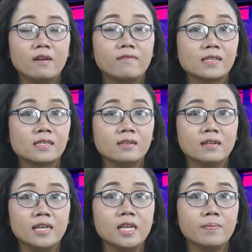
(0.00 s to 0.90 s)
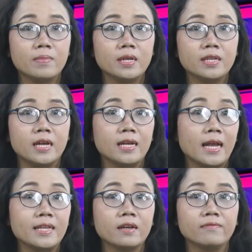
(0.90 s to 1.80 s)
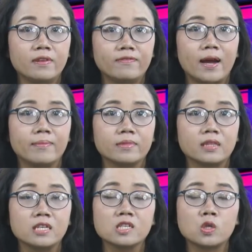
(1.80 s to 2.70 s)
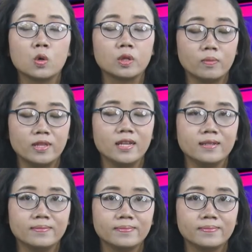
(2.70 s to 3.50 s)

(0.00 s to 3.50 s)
và xử lý nghiêm minh những cá nhân vi phạm, tướng Sô thông tin.